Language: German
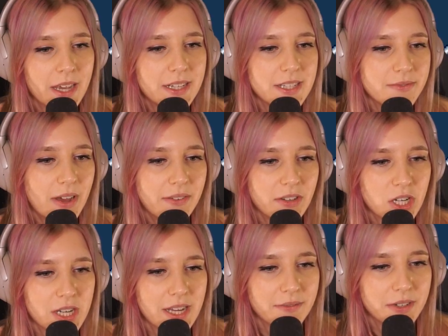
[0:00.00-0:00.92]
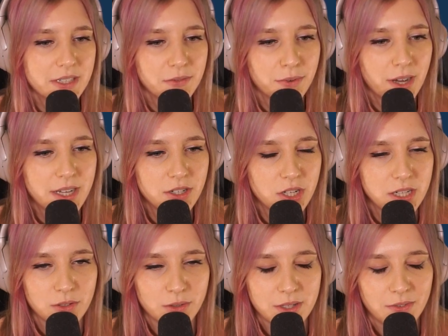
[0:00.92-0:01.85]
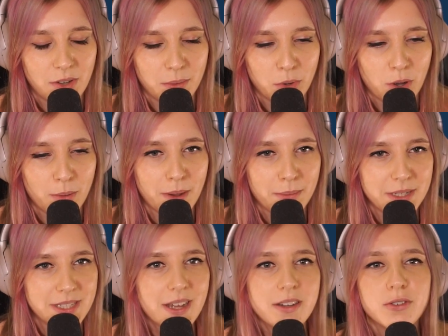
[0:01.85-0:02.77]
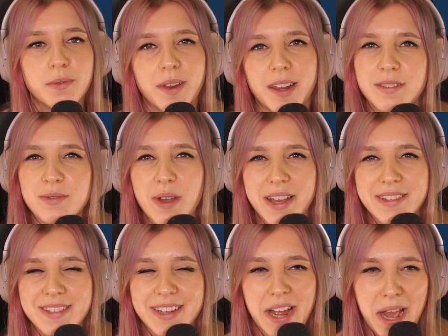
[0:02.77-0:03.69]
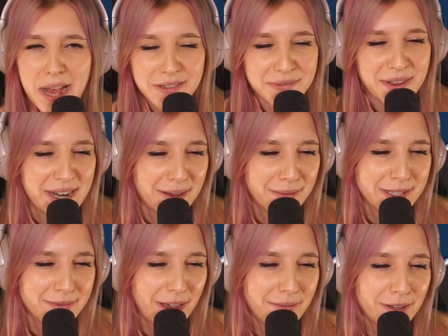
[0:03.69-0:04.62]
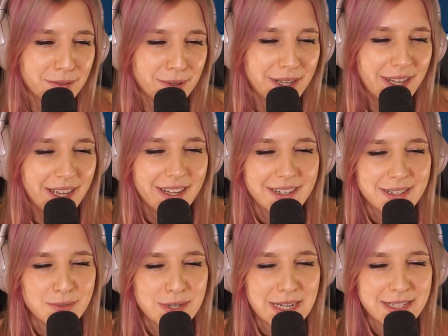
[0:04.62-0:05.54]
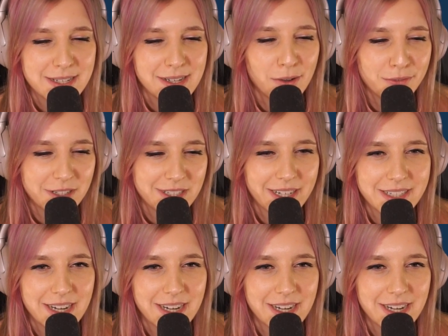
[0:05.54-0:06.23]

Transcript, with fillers: Das war wahrscheinlich einfach die Freischaltung, die wir hier bekommen haben. Ich dachte schon, wir hätten so einzelne Grasfelder, aber das war einfach nur, dass wir das aufgedeckt